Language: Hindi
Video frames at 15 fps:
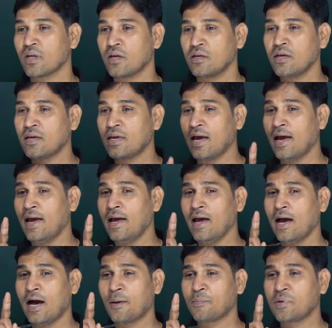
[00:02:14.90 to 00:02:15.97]
ये क्या है
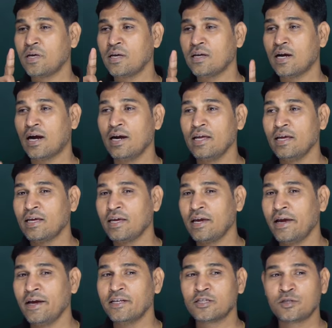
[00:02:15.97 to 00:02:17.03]
आपकी गाड़ी के
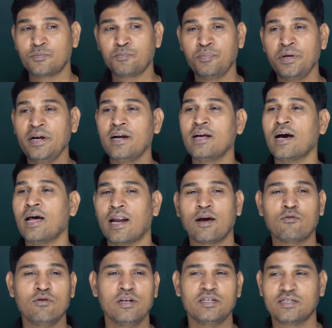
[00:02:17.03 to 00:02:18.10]
स्पीड का
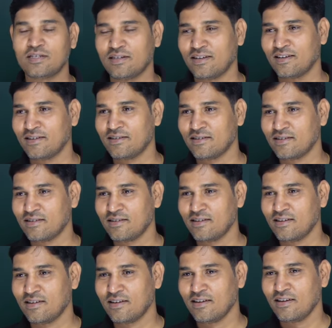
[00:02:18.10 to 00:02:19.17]
रेगुलेशन
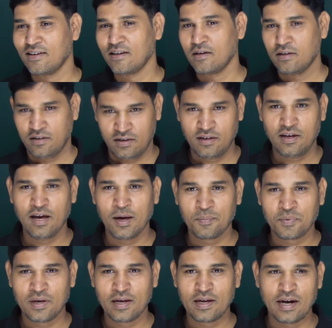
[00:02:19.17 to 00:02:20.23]
ये
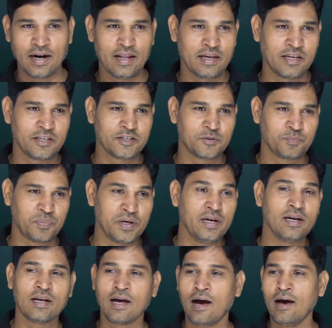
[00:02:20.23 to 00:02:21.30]
आपके गाड़ी की
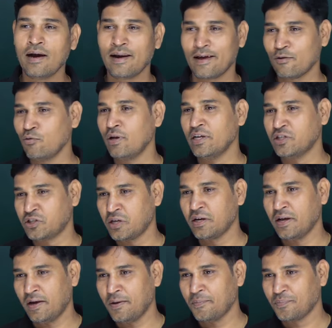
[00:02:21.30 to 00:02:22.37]
स्पीड का रेगुलेशन
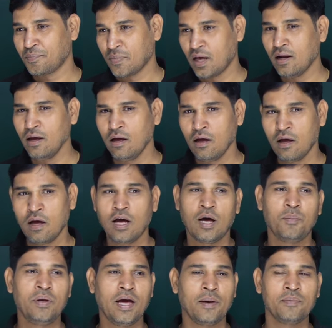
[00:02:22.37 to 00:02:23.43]
है है ना
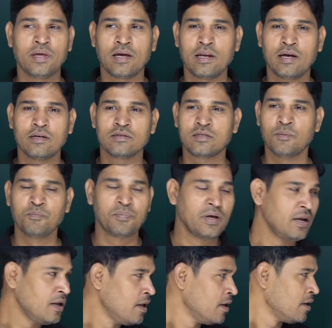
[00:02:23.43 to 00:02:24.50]
अभी आप देखना
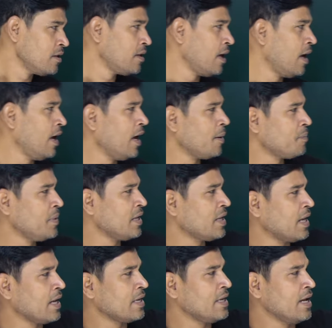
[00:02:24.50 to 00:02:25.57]
सिंपल यहां आपने
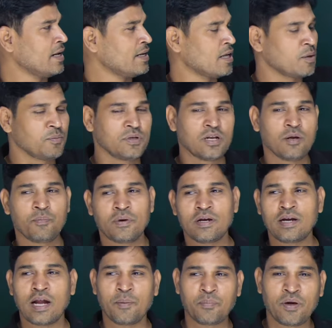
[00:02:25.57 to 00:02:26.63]
क्या किया टर्मिनल पर
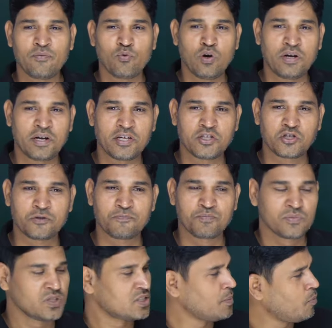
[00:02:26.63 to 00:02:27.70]
नापे वोल्टेज
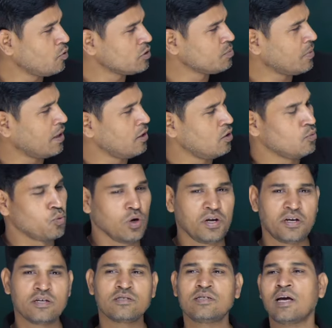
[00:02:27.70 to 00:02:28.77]
सपोज मान लो
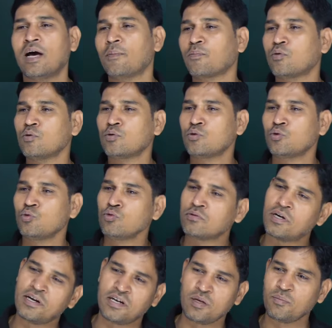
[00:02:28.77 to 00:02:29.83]
वोल्टेज यहाँ आपको
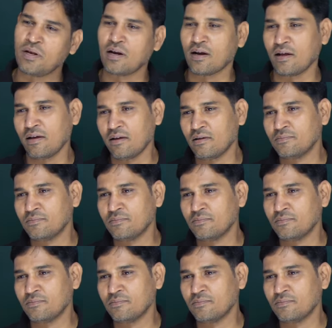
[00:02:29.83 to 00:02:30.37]
230 मिल रहे हैं